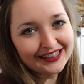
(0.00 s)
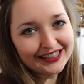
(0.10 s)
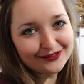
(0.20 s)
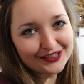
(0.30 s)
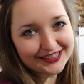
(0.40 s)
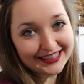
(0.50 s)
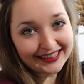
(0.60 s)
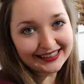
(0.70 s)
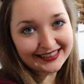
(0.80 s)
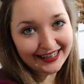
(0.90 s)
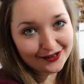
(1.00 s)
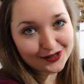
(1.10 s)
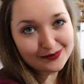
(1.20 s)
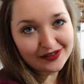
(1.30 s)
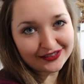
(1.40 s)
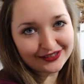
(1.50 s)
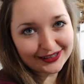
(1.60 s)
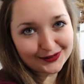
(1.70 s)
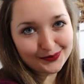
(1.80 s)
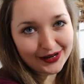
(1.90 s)
Ich würde sagen, ich zeige euch schon mal, was wir
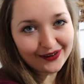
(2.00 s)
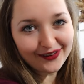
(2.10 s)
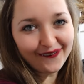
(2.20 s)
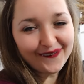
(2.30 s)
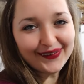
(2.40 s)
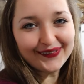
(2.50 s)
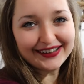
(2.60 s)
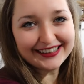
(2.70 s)
dazu brauchen und